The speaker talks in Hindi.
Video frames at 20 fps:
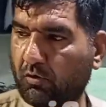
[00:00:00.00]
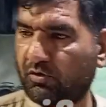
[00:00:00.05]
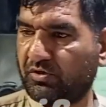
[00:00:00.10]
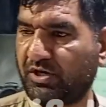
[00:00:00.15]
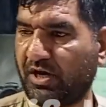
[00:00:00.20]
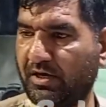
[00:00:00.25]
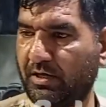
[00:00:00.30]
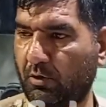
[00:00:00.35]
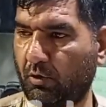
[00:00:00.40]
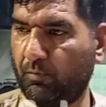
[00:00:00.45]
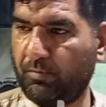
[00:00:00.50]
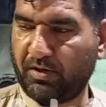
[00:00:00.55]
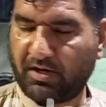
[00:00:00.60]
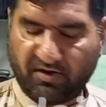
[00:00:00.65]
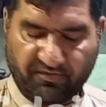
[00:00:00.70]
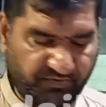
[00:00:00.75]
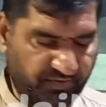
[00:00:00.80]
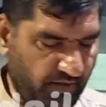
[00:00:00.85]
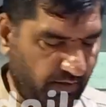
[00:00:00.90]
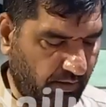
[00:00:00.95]
को चाहिए वो भी
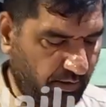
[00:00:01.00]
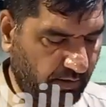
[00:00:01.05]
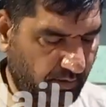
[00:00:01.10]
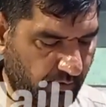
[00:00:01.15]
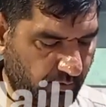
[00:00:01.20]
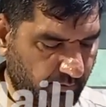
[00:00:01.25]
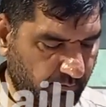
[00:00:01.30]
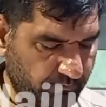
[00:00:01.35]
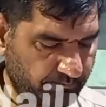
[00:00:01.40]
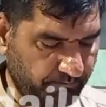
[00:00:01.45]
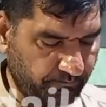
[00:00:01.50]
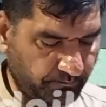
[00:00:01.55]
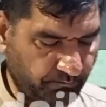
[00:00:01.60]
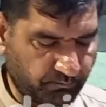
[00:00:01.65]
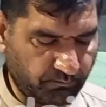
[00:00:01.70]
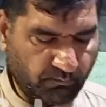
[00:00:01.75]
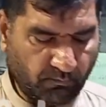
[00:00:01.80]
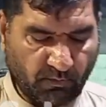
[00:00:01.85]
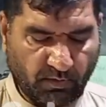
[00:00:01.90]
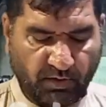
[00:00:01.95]
रफ्ता करें
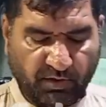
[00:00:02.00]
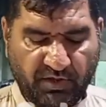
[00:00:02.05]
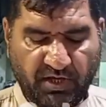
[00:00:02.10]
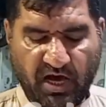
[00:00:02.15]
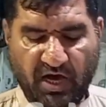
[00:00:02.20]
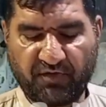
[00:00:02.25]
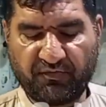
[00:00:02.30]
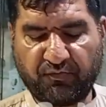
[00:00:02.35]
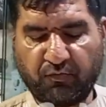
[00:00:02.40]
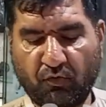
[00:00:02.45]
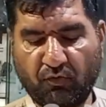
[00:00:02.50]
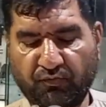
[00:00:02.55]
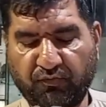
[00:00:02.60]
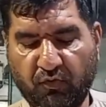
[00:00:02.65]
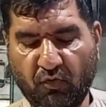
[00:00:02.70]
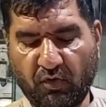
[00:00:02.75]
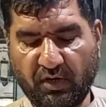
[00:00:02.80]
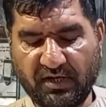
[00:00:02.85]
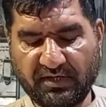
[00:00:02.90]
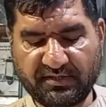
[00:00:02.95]
ये आईफोन
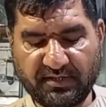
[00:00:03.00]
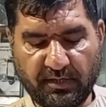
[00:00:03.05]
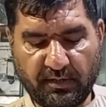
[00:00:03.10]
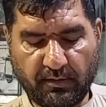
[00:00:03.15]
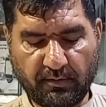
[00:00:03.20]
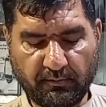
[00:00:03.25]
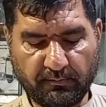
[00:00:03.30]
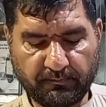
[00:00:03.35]
फोर एस है